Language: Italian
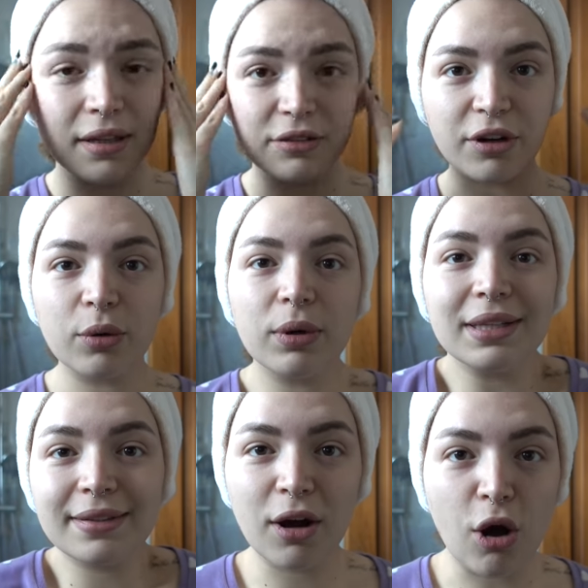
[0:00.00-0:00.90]
tra l'altro come
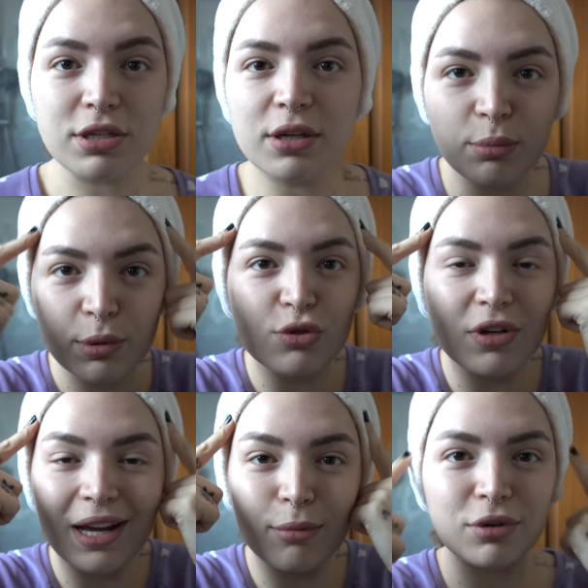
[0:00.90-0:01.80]
un'altra cosa non posso
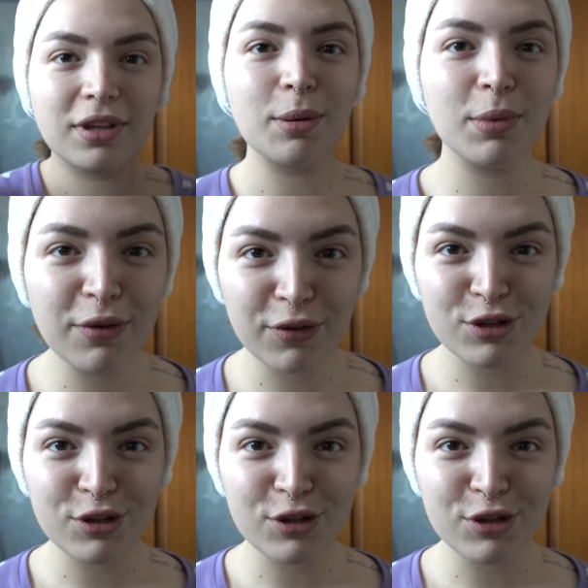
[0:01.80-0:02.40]
neanche portarmi le